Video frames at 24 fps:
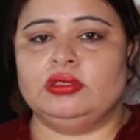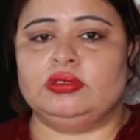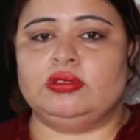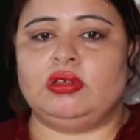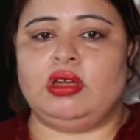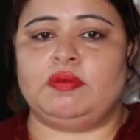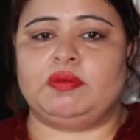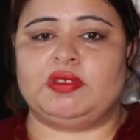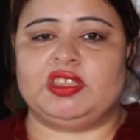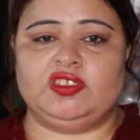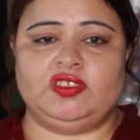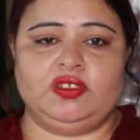तो
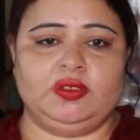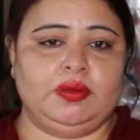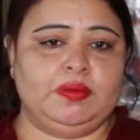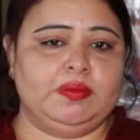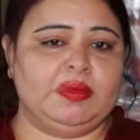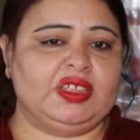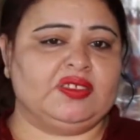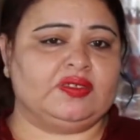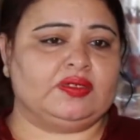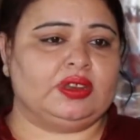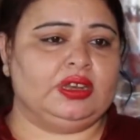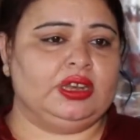आप किसी भी
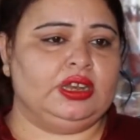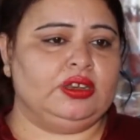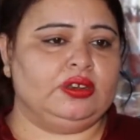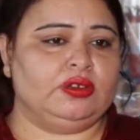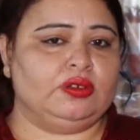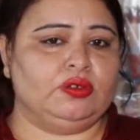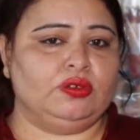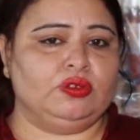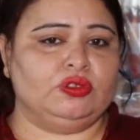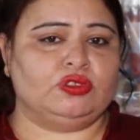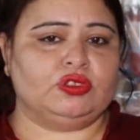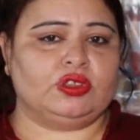मस्किन
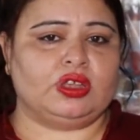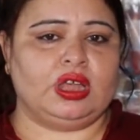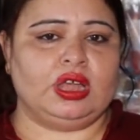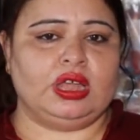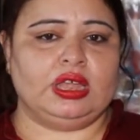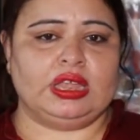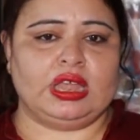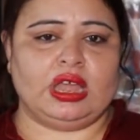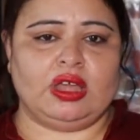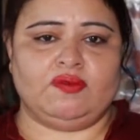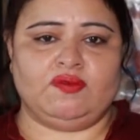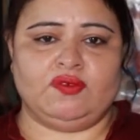क्लोथ
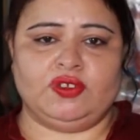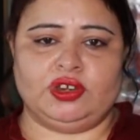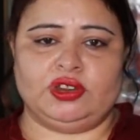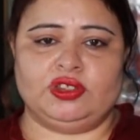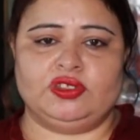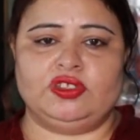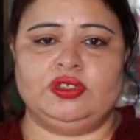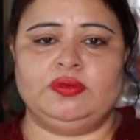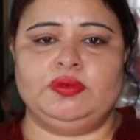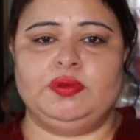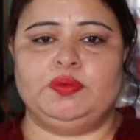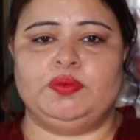का या फिर
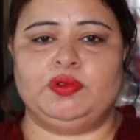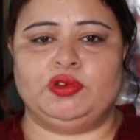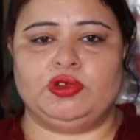किसी भी